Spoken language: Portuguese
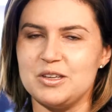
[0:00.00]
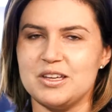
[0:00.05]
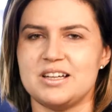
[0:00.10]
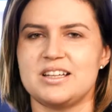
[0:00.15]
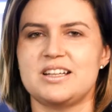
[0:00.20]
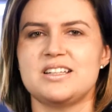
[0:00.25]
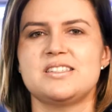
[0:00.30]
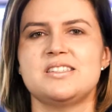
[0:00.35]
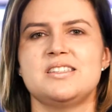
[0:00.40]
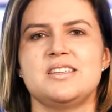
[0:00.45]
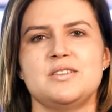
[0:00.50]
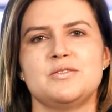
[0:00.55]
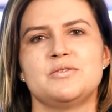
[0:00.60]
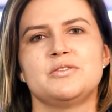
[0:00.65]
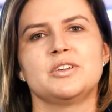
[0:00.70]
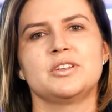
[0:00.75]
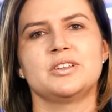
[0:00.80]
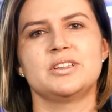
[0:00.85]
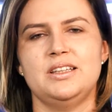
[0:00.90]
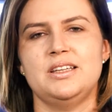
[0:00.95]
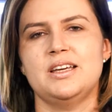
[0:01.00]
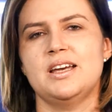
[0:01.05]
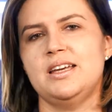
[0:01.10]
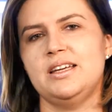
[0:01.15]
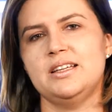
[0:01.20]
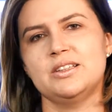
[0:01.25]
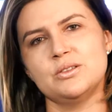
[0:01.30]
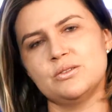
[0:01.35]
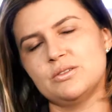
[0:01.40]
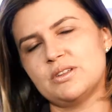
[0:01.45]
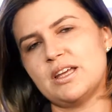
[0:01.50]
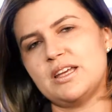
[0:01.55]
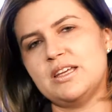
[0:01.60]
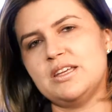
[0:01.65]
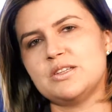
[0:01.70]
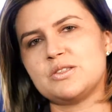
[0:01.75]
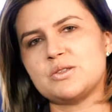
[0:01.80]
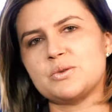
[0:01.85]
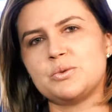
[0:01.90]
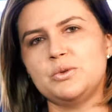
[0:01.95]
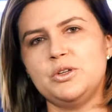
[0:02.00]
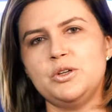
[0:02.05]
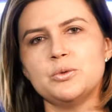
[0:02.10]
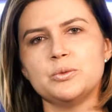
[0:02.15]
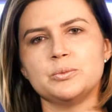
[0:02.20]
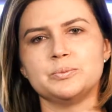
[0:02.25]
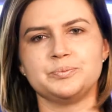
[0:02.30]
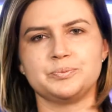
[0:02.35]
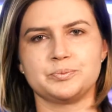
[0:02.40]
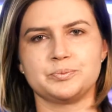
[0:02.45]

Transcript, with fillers: que agressiva, que aí não tem risco nenhum.